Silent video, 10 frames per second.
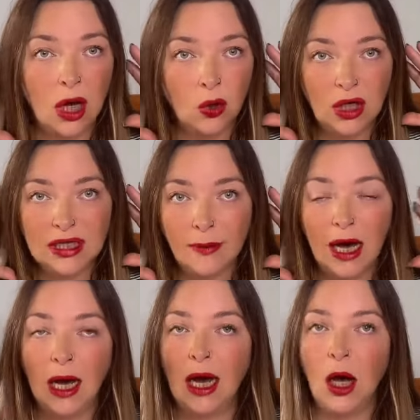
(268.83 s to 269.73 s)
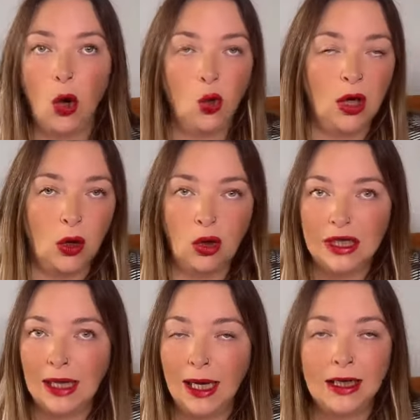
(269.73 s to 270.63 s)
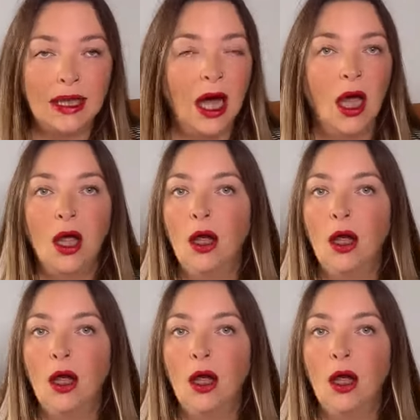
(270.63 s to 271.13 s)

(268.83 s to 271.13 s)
coleta baja, o una coleta alta,